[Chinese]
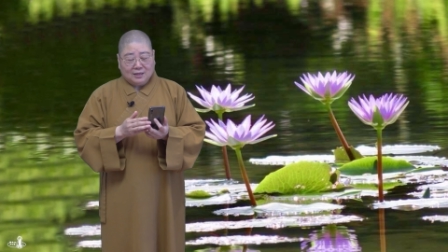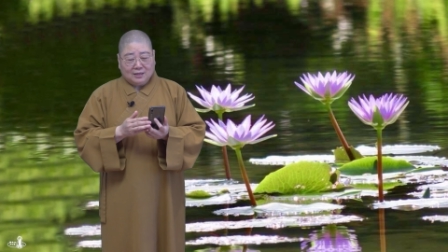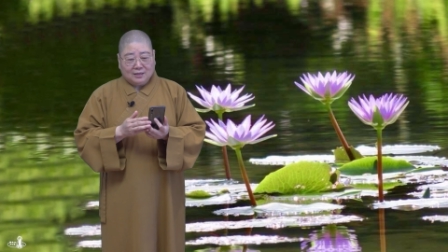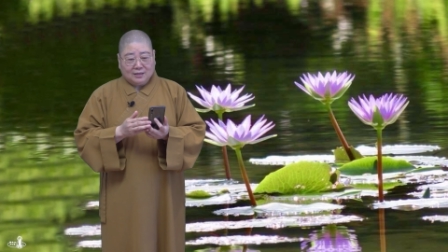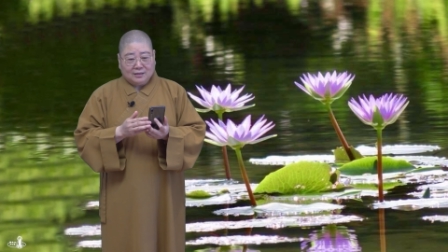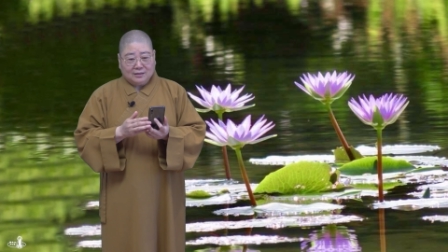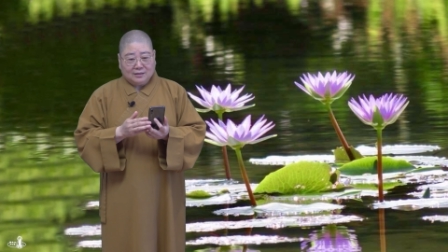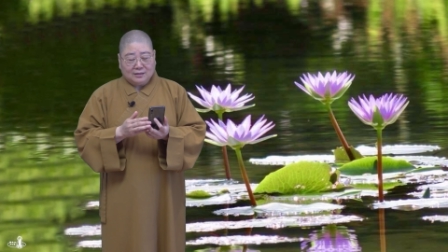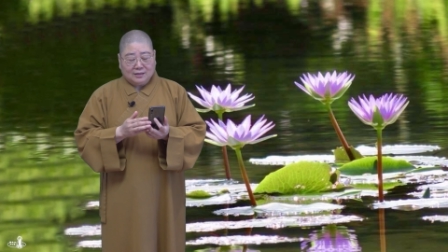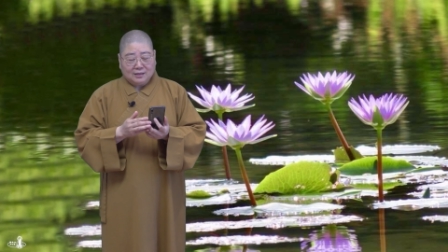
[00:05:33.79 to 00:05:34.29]

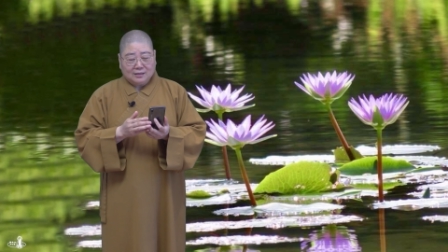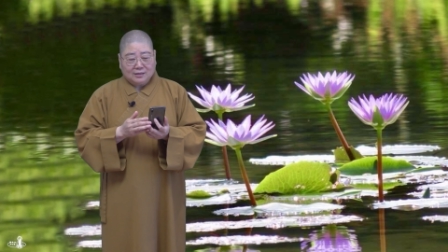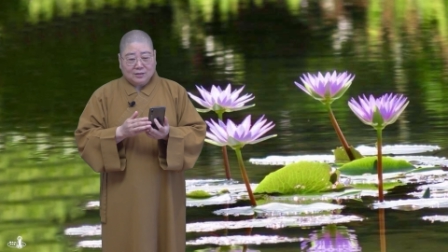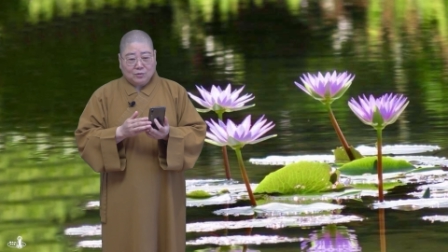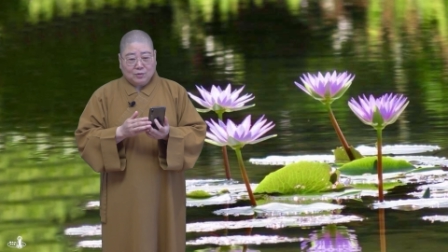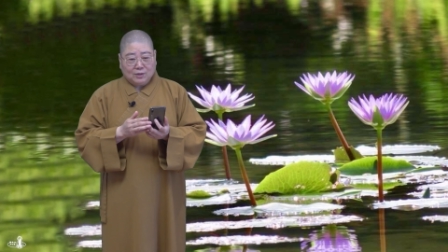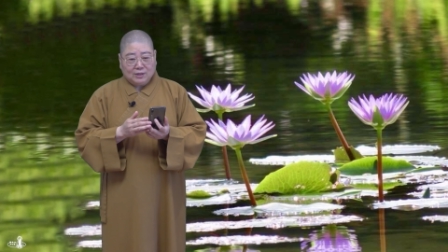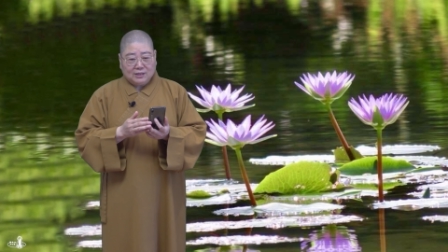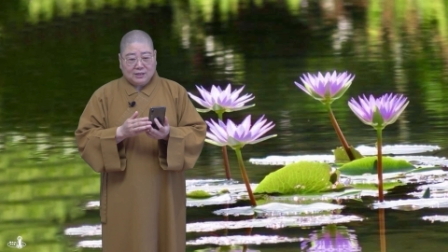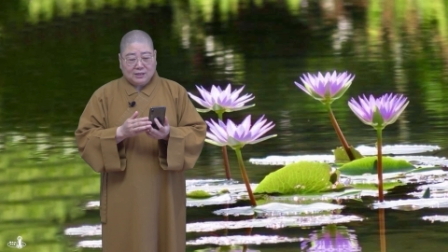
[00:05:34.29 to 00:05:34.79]
呃，这是
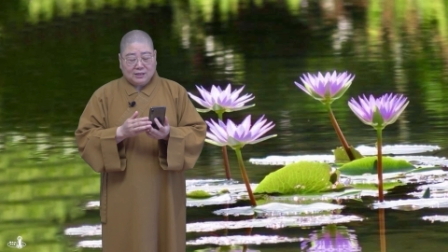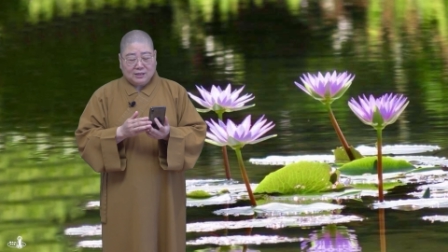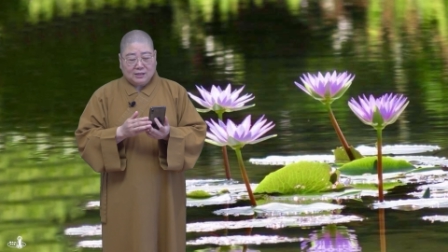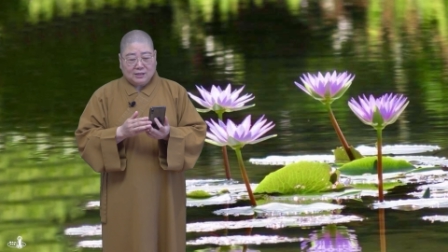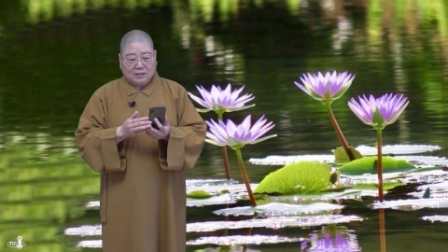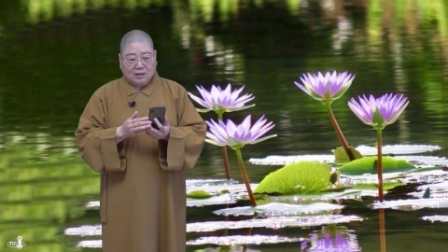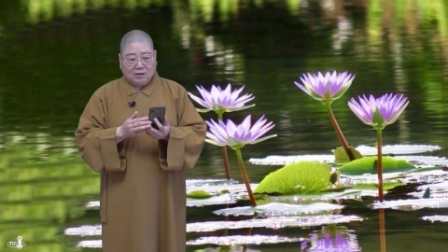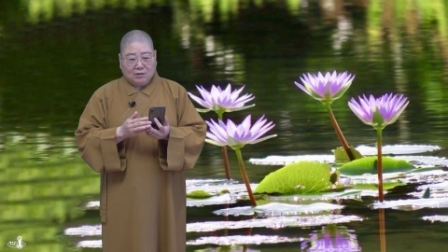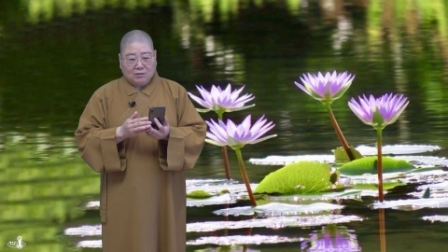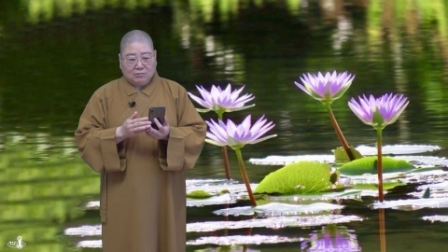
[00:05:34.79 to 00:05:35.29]
关系
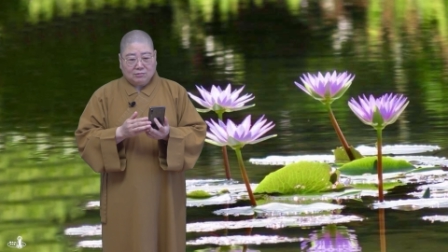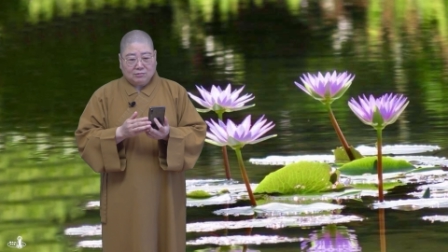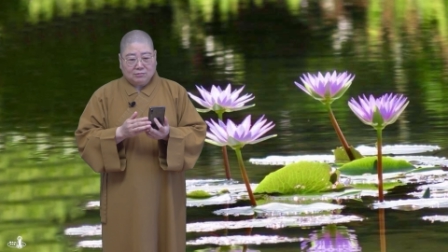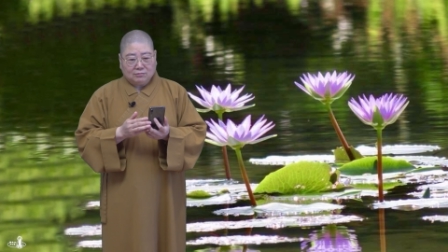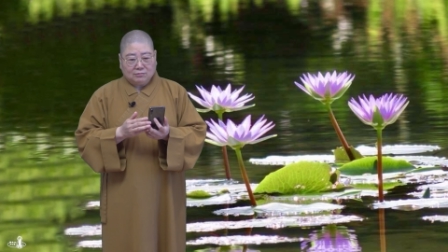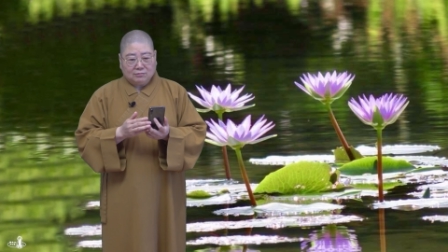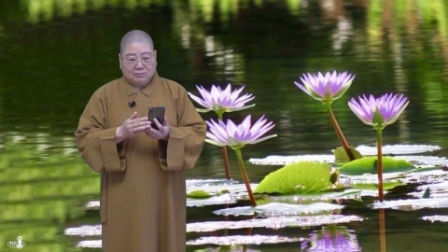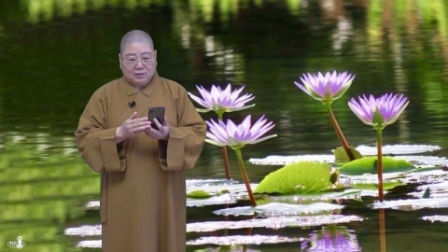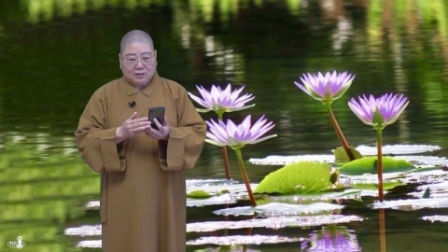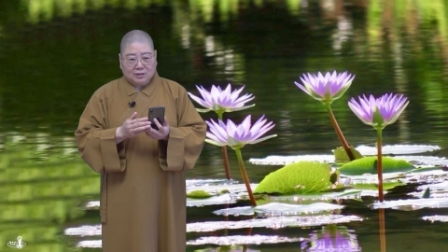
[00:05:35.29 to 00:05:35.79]
到
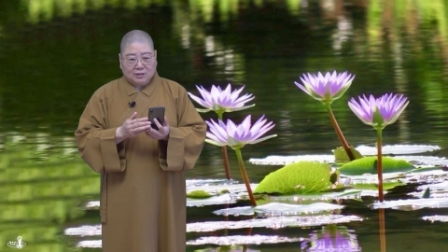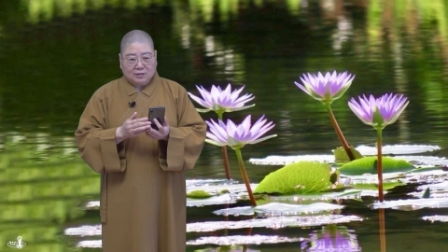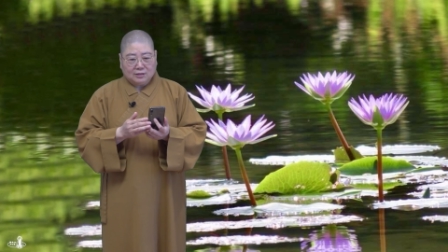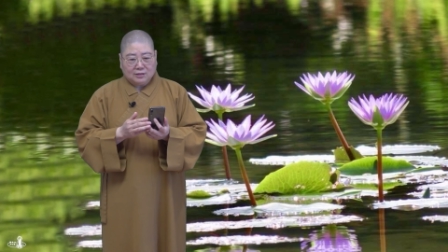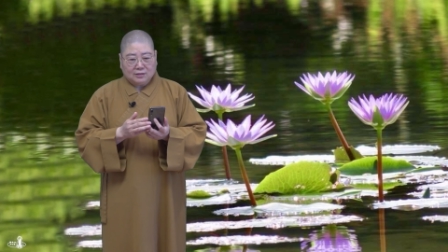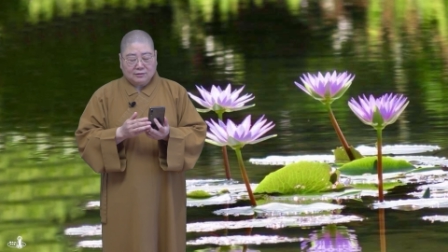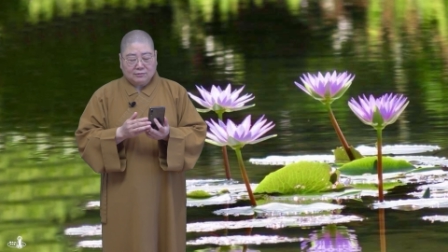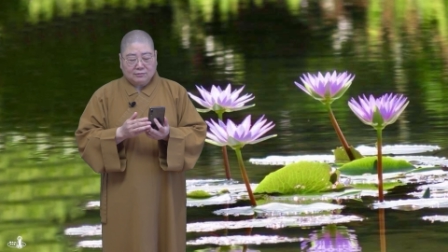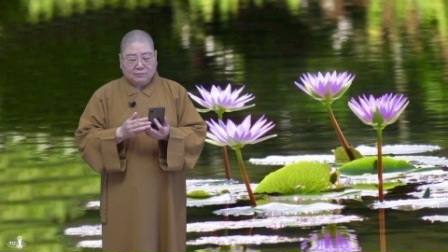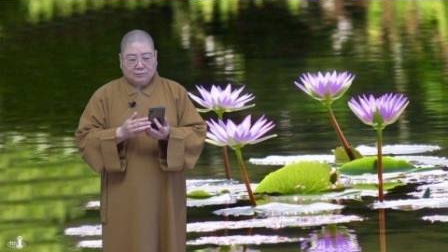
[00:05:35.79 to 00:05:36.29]
呃，